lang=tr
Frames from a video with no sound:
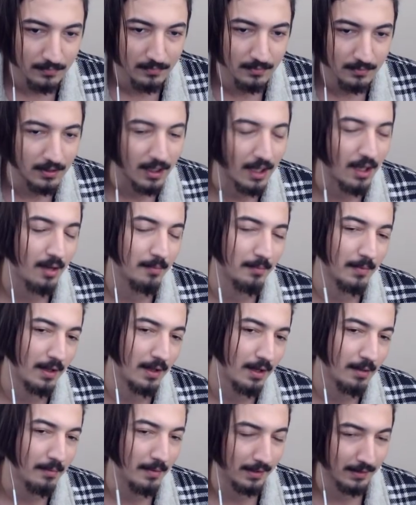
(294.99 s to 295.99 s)
Tamam
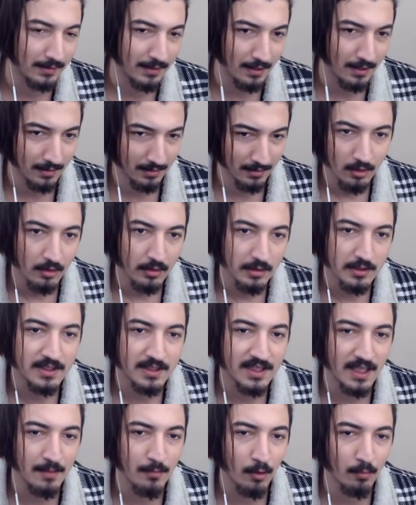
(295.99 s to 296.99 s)
ya Berkay.
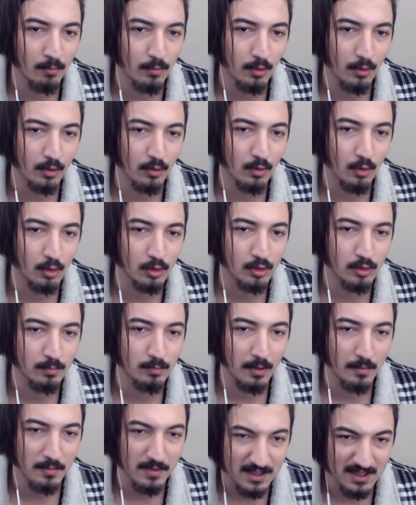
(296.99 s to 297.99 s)
İstemiyor mu kostümleri?
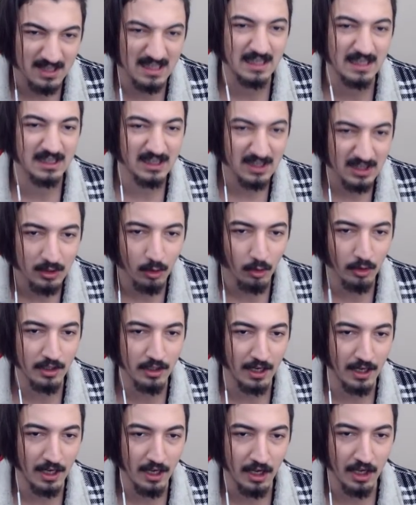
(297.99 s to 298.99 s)
Biraz daha hızlı oyna
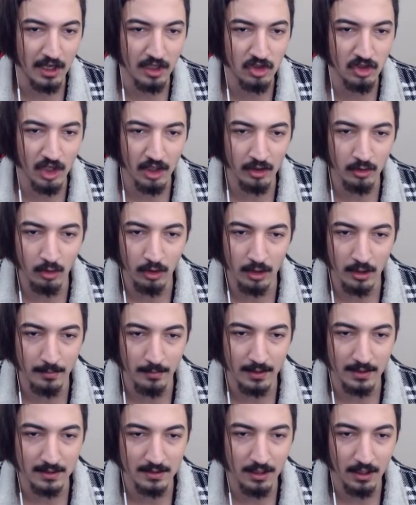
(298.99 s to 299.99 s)
ya. Heyecanlı oyna
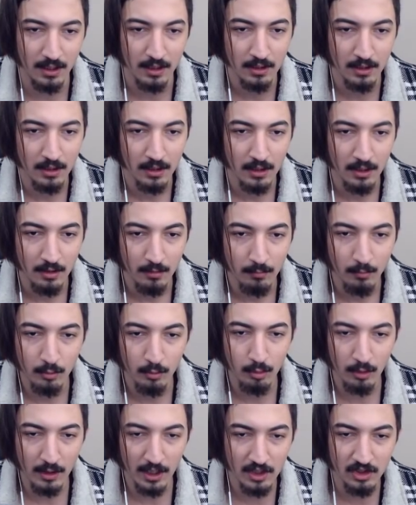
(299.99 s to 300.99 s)
biraz daha. Bütün
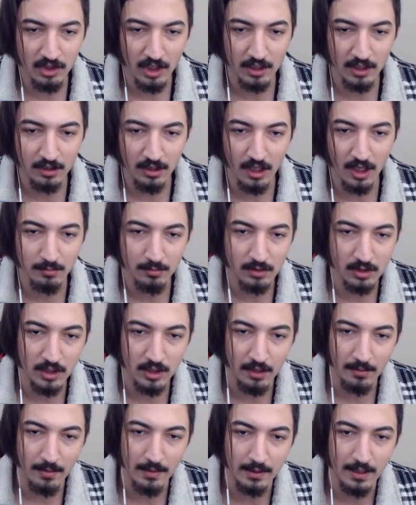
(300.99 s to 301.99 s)
heyecanını almışlar
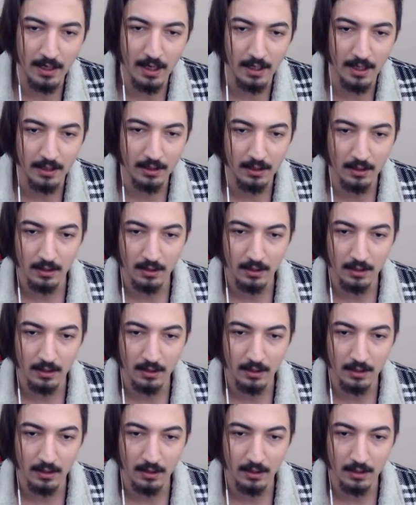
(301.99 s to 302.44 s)
Berkay.